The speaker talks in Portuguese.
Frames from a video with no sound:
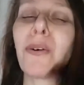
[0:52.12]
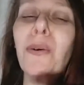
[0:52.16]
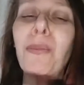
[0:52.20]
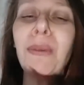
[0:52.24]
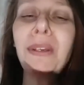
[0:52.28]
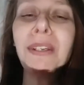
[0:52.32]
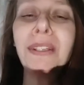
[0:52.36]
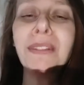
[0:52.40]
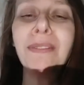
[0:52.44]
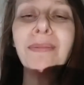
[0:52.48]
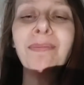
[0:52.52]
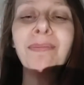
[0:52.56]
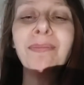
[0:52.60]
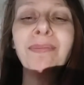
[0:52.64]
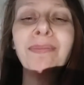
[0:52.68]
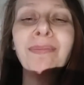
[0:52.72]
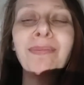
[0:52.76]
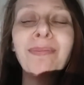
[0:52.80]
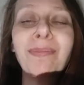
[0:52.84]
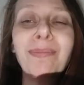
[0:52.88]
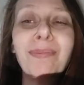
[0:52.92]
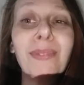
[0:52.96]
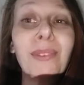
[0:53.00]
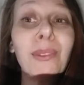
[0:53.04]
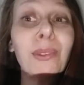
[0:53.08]
comer
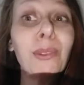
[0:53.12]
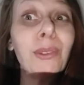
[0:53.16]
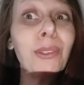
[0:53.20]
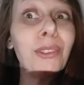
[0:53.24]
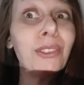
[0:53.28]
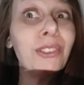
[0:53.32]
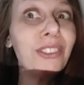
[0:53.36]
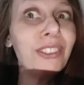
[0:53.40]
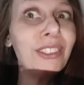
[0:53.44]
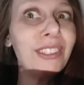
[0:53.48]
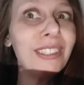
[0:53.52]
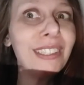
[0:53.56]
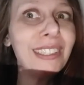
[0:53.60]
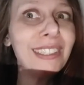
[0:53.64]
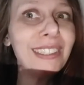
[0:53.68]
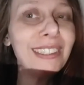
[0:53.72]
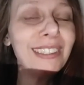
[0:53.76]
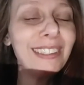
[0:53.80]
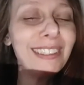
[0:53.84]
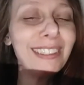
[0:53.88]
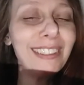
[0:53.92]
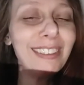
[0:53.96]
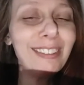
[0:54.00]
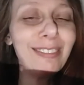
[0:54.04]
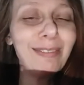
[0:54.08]
ortigas.
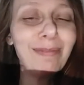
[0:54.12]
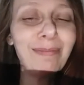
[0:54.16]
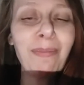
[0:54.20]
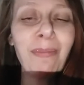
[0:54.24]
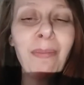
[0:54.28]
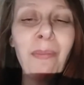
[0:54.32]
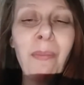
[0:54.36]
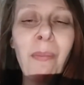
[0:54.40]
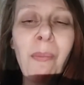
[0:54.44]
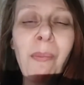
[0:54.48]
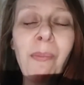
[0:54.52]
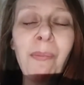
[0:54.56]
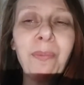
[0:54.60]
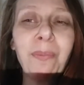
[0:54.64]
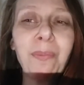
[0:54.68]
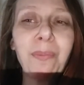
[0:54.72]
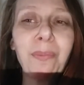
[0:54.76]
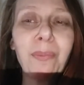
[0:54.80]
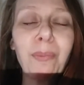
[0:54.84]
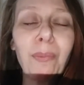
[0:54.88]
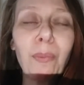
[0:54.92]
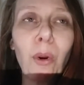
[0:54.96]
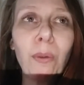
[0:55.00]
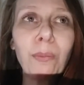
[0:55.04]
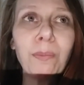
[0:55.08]

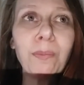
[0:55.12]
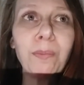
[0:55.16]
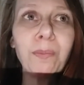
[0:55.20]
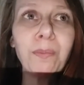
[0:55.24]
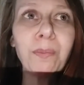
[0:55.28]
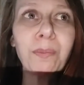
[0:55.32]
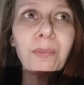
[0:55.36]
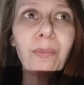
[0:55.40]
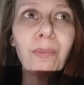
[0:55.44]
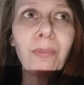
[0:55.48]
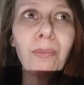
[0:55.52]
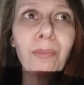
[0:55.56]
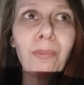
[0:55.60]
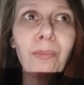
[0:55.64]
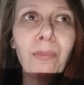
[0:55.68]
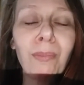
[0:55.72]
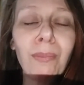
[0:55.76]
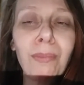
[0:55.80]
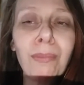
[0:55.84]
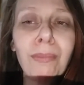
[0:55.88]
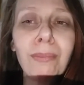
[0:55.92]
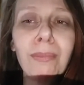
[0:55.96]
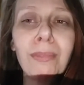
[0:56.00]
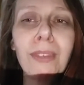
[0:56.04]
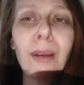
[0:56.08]
Bom,
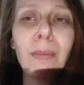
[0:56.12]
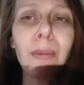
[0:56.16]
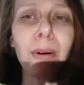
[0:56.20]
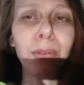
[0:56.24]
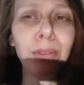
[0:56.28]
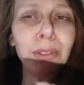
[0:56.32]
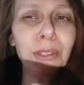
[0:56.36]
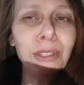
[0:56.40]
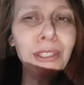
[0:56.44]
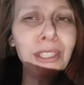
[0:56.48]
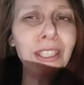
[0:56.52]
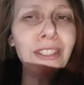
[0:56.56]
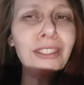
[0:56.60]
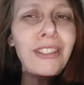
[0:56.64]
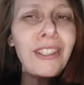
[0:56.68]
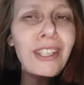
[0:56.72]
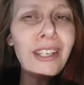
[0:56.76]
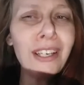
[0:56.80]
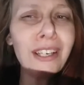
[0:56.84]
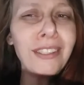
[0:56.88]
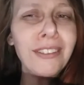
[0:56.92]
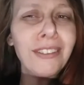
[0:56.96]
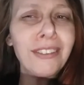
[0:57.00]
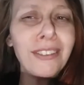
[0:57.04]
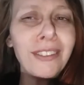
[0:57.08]
dá uma
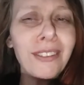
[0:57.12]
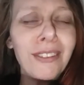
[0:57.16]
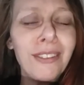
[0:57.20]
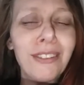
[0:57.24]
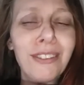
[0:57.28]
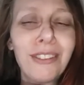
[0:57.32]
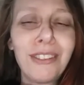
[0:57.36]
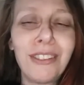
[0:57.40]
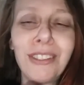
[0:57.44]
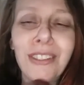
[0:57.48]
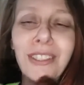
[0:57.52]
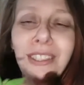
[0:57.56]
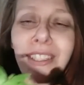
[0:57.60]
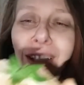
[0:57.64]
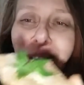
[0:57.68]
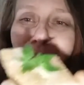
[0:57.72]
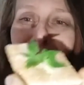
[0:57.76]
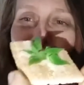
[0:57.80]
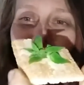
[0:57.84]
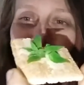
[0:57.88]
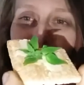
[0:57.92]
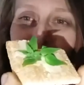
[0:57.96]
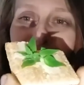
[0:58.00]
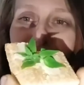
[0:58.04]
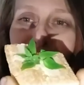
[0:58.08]
cozinhadinha antes na ortiga.
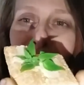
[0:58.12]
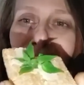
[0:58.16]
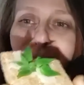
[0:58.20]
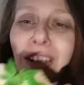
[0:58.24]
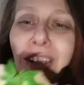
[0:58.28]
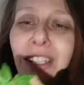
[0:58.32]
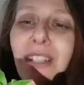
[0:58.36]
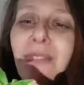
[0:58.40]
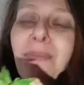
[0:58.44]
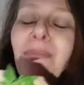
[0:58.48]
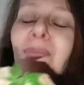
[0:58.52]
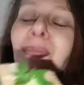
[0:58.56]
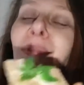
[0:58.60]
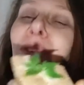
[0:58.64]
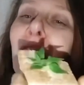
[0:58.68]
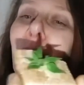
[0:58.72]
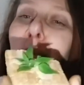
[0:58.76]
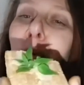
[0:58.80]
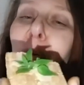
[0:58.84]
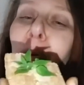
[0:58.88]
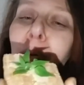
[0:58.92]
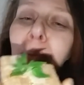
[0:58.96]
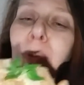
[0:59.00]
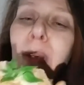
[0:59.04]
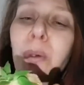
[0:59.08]
Esse sim, dá
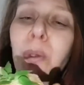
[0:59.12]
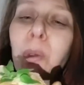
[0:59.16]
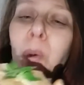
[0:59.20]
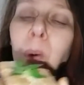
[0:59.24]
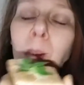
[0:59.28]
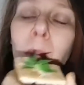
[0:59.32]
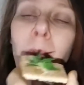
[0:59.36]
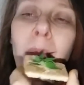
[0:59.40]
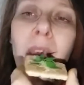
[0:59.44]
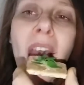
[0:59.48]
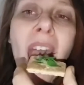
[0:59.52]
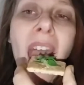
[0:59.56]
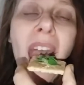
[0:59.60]
para comer cru,